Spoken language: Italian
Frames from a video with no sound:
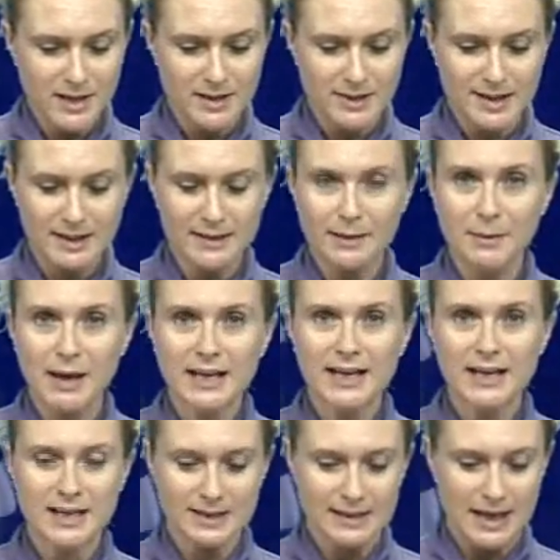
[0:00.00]
di Santa
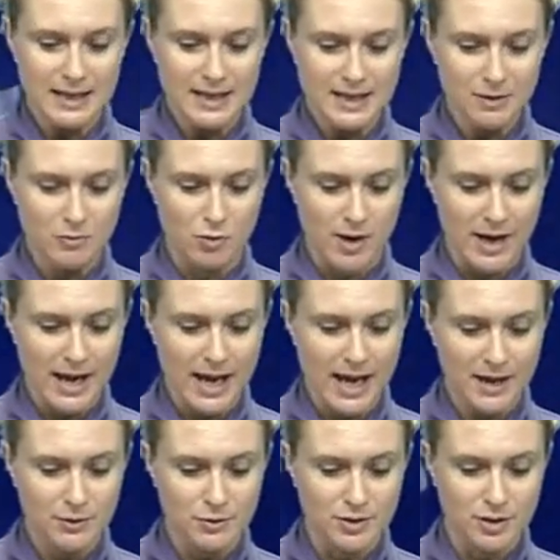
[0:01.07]
Margherita Ligure
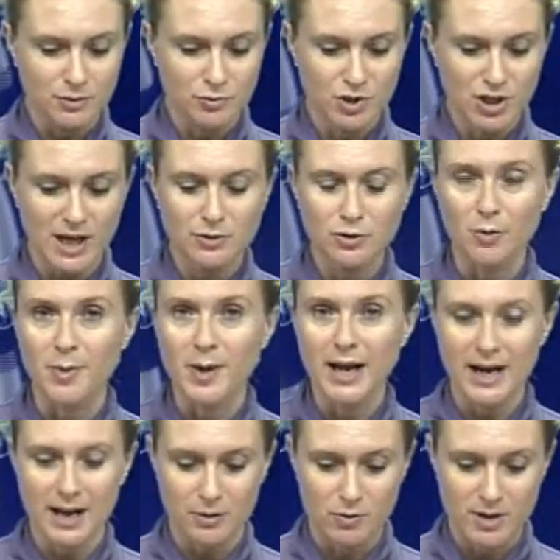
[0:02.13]
hanno denunciato
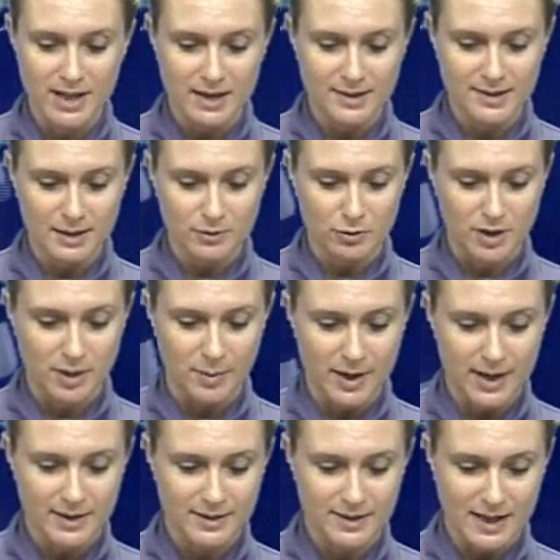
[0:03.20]
per guida in stato di
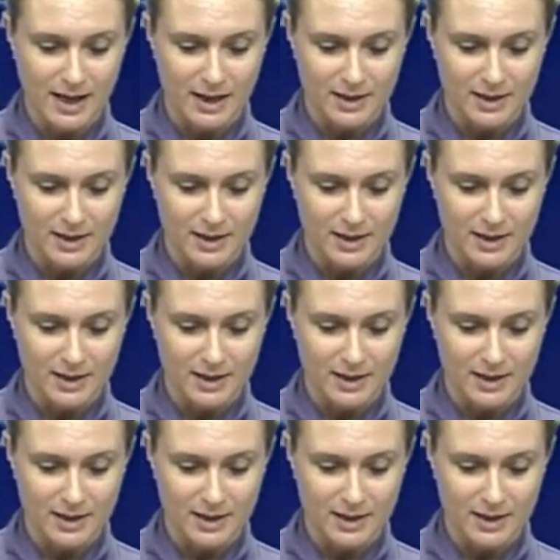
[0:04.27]
ebbrezza,